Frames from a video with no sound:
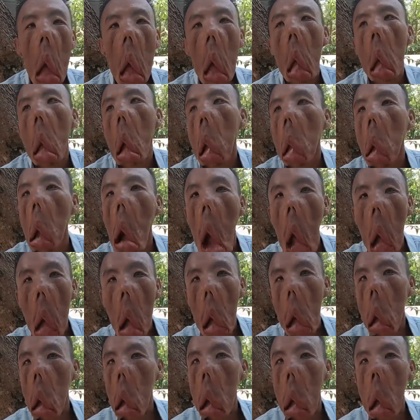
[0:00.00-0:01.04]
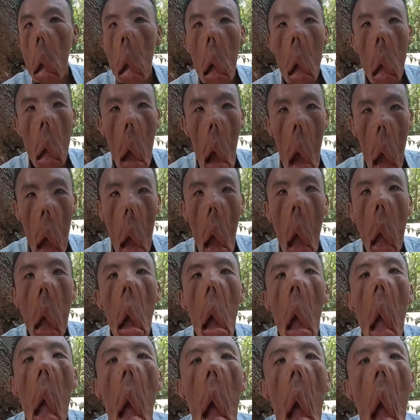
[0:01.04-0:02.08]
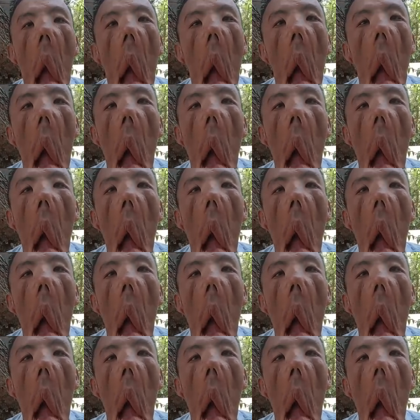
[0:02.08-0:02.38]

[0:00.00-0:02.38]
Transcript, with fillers: mình không qua đâu có tụi đó đâu ừ.